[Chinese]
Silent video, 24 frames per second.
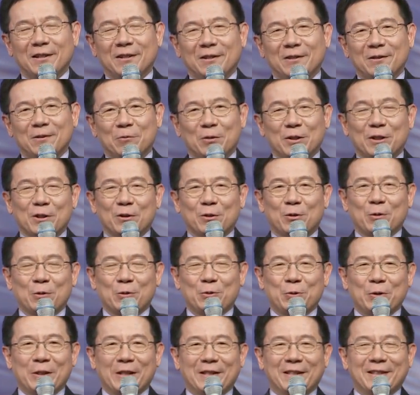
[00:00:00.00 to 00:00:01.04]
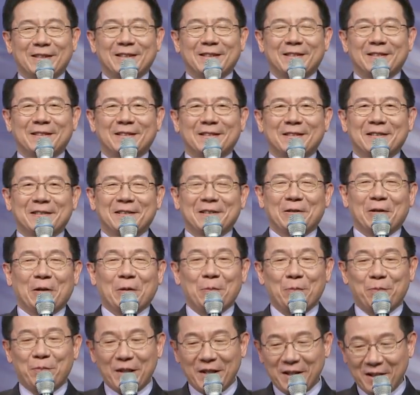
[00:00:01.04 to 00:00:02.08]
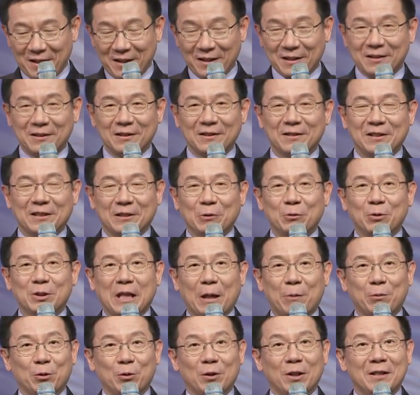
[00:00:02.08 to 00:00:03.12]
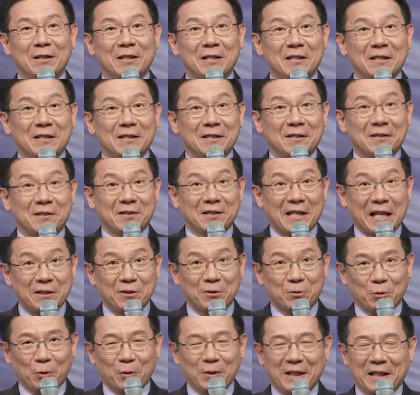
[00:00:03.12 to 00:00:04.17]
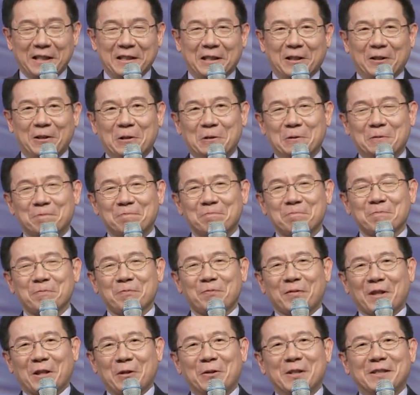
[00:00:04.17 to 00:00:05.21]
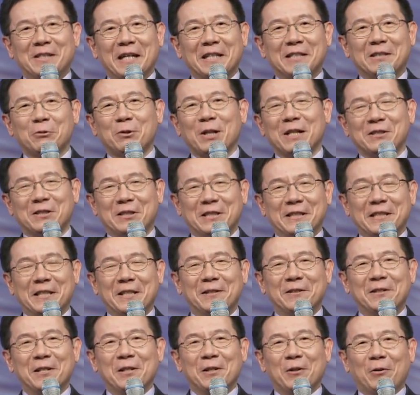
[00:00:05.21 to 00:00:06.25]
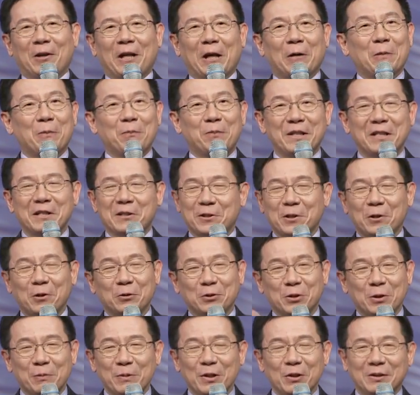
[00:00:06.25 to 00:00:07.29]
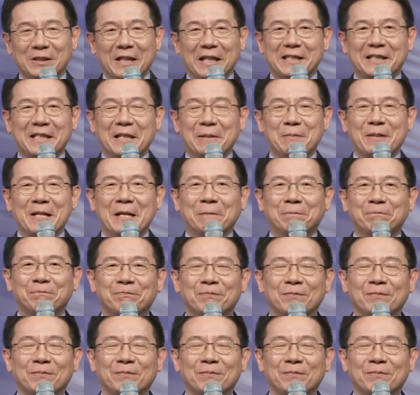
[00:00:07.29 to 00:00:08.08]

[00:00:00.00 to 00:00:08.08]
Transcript: 我这个同学，我们毕业了，经过差不多三十多年以后，因为在这段期间，后来我们毕业之后就没有再见面，